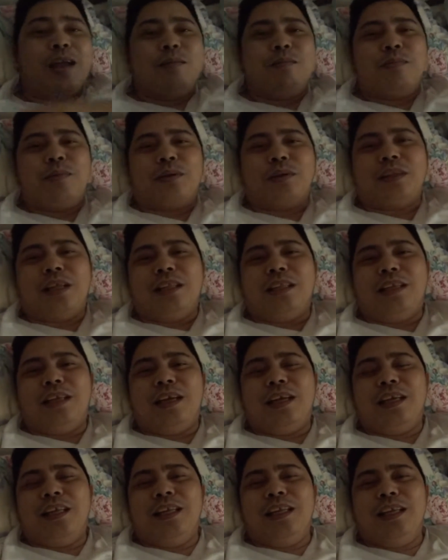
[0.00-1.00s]
ang importante,
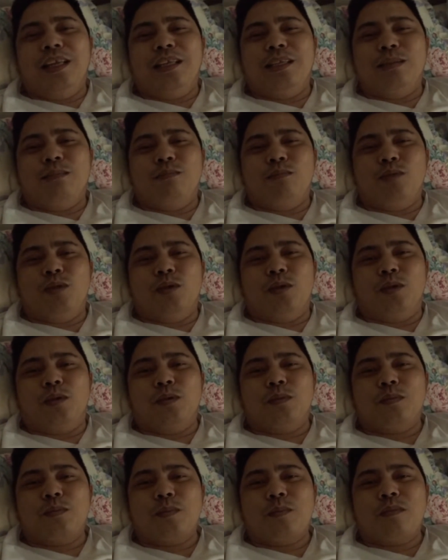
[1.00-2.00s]
ang iniisip ko,
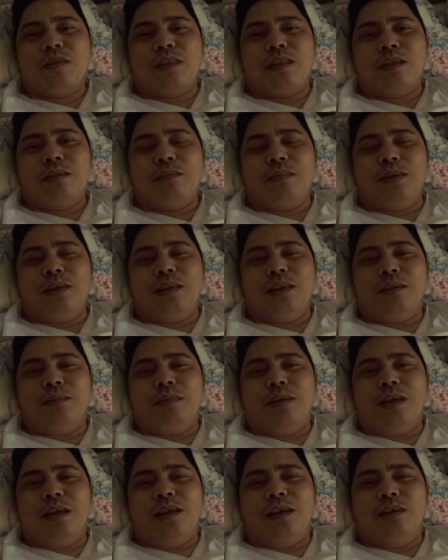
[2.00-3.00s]
pag
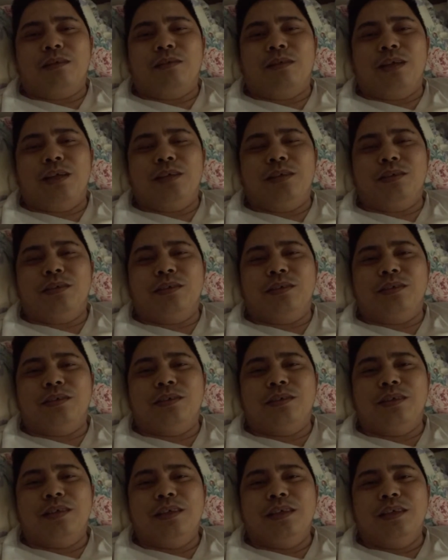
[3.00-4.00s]
nag-vlog ako ngayon,
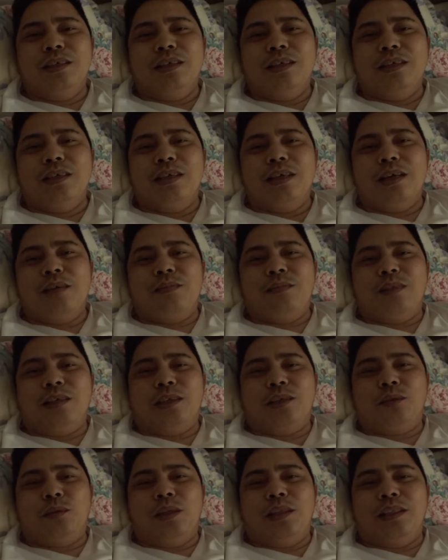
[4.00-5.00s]

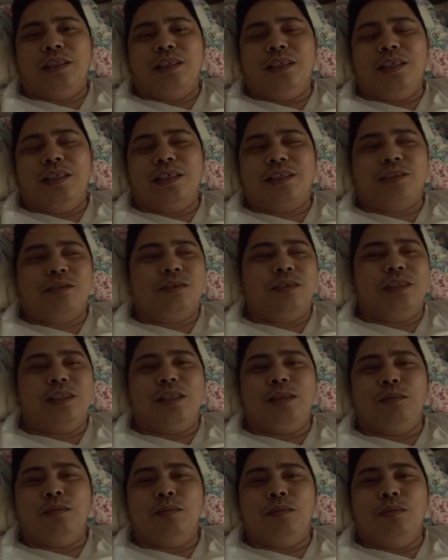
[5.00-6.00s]
after 20 years kung
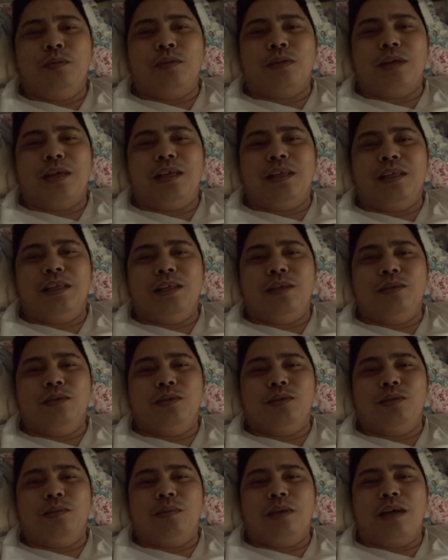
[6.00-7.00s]
hindi buburain ni
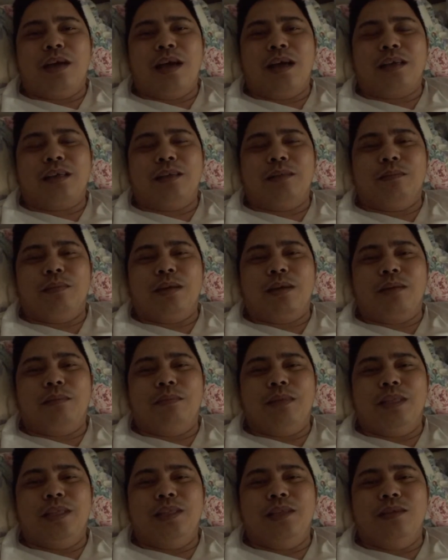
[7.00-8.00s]
YouTube ang aking mga
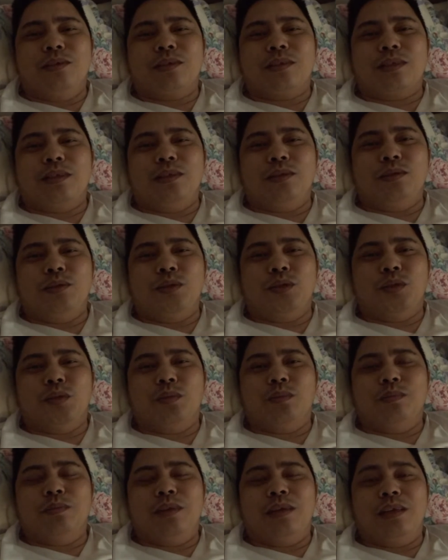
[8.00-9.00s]
video sa
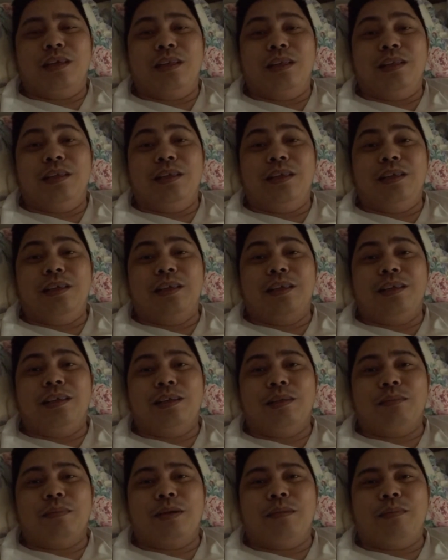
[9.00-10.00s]
YouTube, eh di
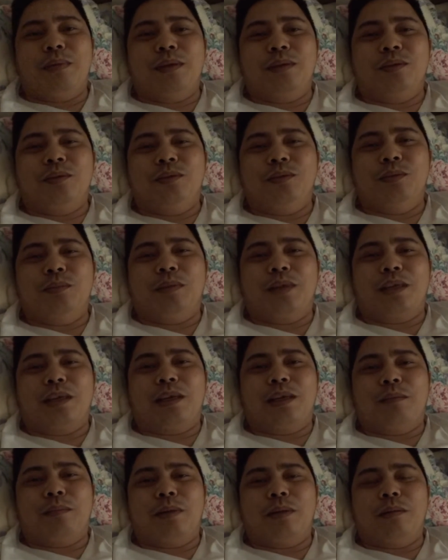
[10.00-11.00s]
napapanood ko pa rin
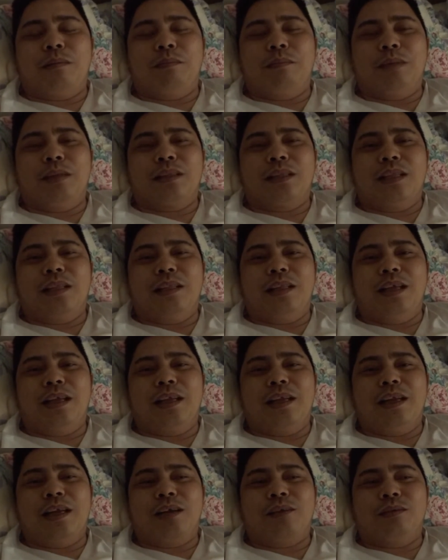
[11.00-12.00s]
kapag
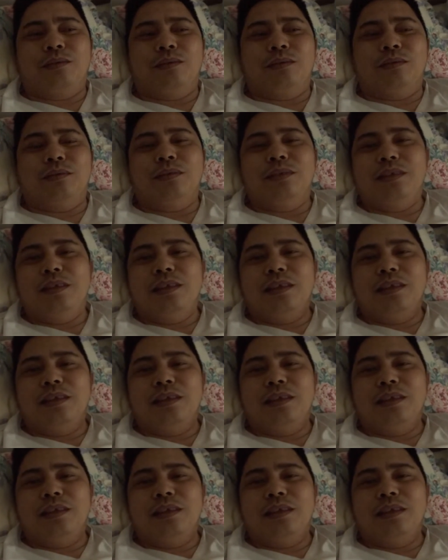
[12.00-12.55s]
matanda na akong